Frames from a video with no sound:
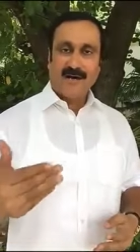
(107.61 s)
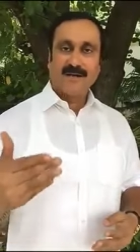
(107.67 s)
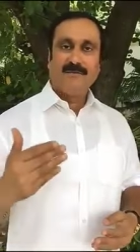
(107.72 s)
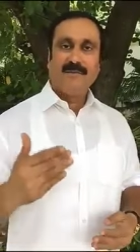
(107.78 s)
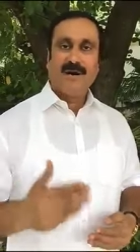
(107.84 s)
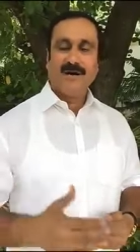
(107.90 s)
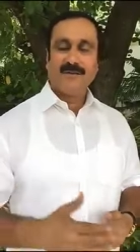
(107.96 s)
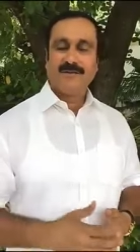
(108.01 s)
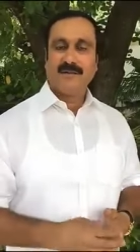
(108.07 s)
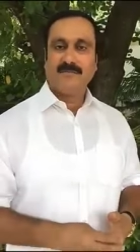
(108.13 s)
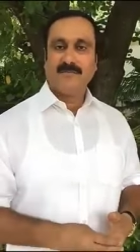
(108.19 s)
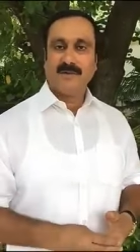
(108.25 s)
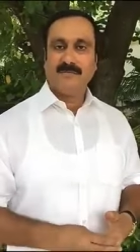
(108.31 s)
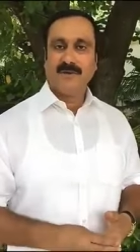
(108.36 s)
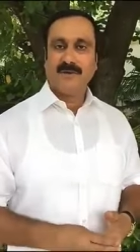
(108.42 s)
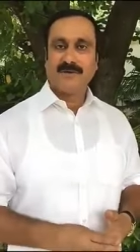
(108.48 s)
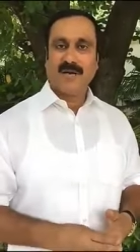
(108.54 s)
ஆறு மாதத்துக்கு
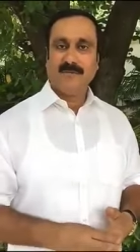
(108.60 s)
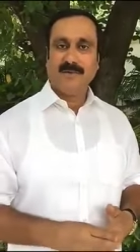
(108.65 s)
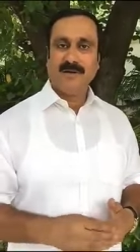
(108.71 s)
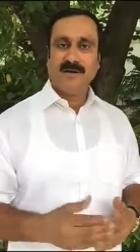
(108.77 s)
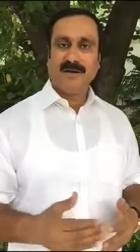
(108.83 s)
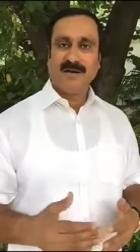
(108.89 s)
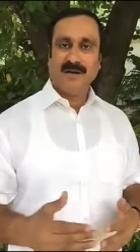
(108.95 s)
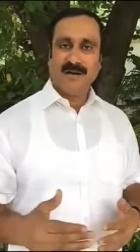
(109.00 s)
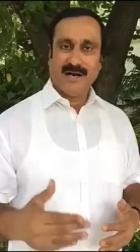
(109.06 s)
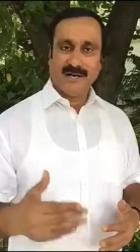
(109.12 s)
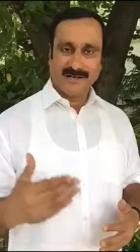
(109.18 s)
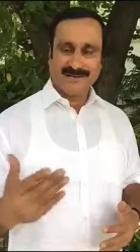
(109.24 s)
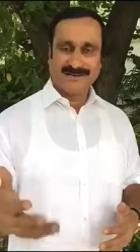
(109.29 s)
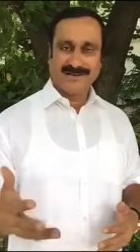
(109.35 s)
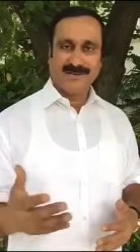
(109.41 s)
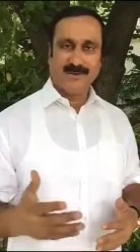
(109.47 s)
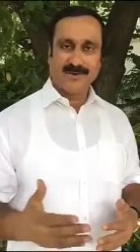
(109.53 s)
முன்பு தமிழக
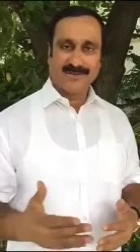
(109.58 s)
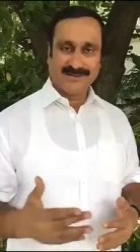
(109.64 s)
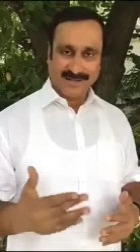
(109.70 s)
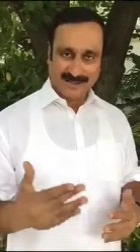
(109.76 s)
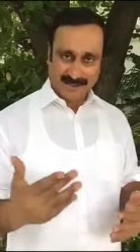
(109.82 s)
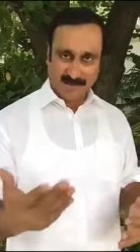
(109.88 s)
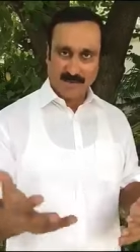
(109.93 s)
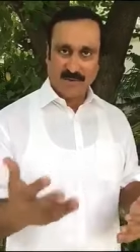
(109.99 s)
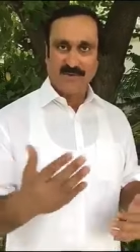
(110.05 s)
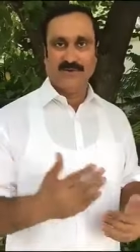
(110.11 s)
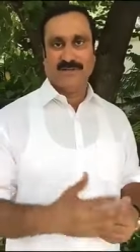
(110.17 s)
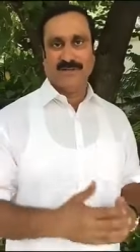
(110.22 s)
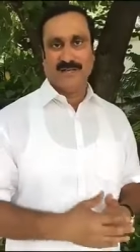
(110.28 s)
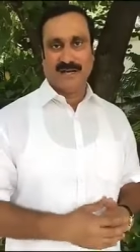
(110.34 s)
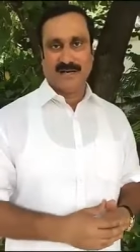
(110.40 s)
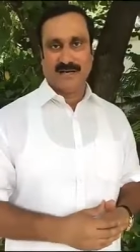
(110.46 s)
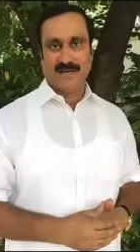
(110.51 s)
அரசு ஒரு சட்டம் கொண்டு
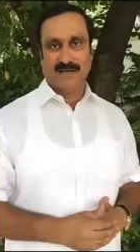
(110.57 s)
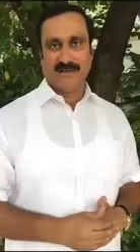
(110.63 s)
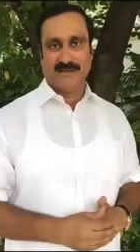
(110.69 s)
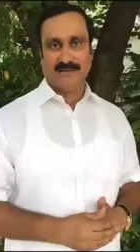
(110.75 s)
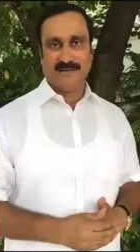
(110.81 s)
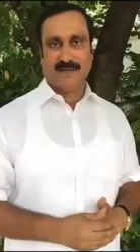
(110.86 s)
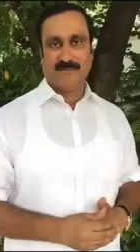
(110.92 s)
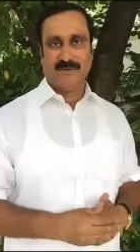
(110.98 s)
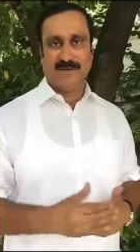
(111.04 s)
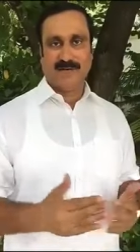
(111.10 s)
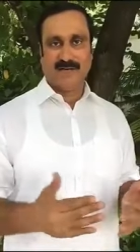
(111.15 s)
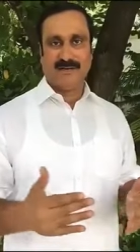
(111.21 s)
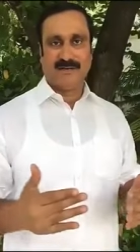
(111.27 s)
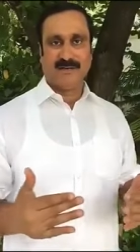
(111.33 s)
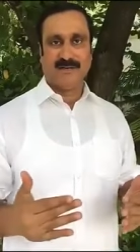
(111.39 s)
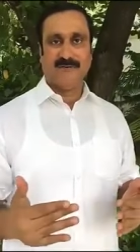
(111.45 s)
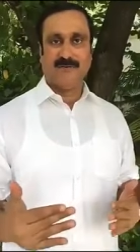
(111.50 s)
வந்தாங்க
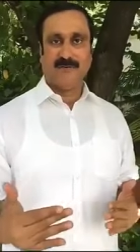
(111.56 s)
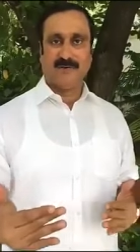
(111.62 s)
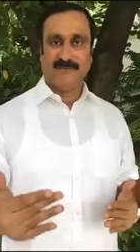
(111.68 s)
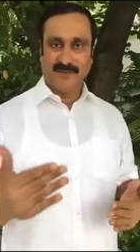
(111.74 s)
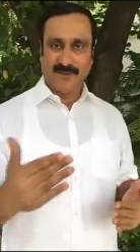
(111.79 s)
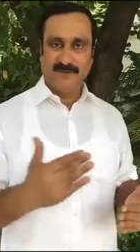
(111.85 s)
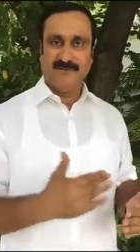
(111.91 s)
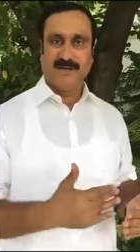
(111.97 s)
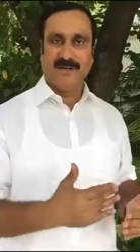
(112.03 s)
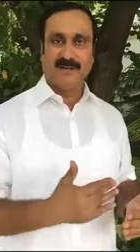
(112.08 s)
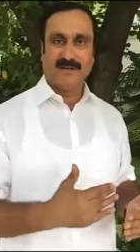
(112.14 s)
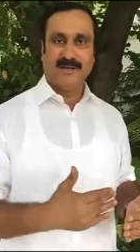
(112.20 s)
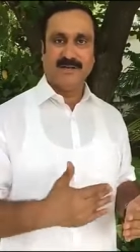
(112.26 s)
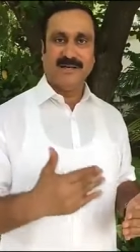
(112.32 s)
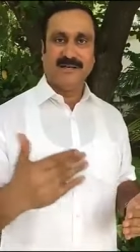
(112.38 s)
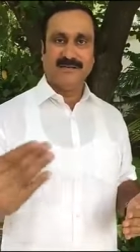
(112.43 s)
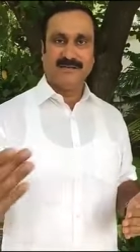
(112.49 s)
தமிழ்நாட்டிற்கு ஒரு விதிவிலக்கு
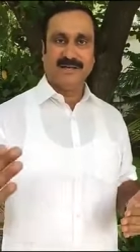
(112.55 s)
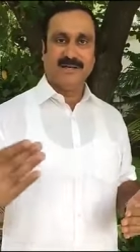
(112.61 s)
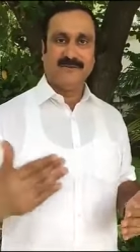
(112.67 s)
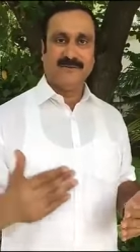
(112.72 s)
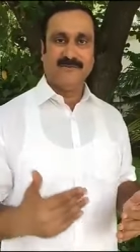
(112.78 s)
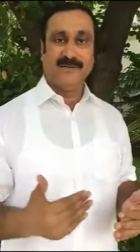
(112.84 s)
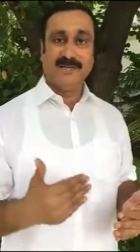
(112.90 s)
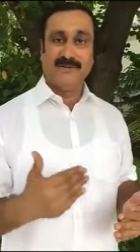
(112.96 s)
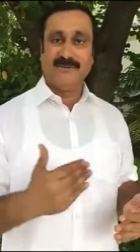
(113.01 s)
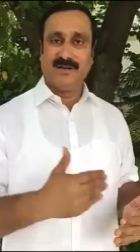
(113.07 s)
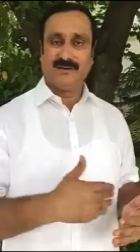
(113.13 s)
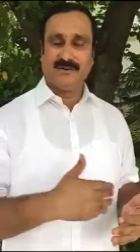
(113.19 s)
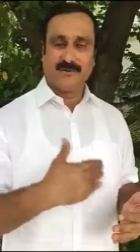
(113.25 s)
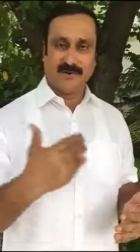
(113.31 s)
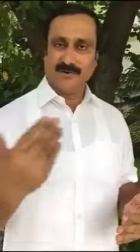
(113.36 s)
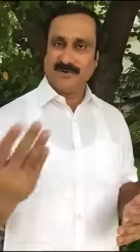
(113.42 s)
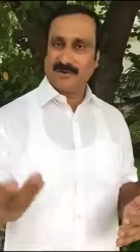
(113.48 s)
நீட் தேர்வு
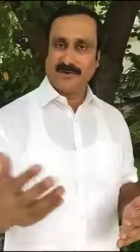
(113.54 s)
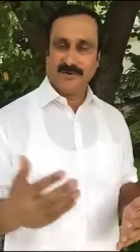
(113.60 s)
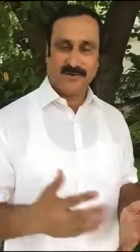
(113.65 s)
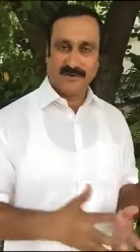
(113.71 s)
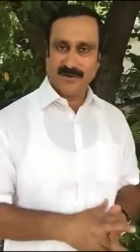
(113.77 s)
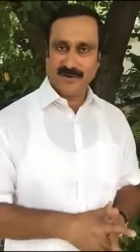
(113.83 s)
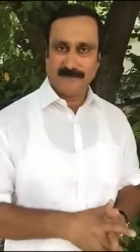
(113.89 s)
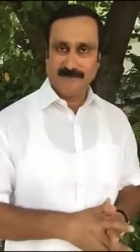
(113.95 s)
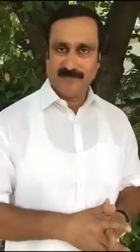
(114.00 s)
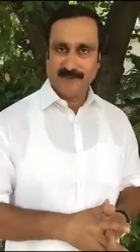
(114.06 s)
விதிவிலக்கு கொண்டு வரணும்னு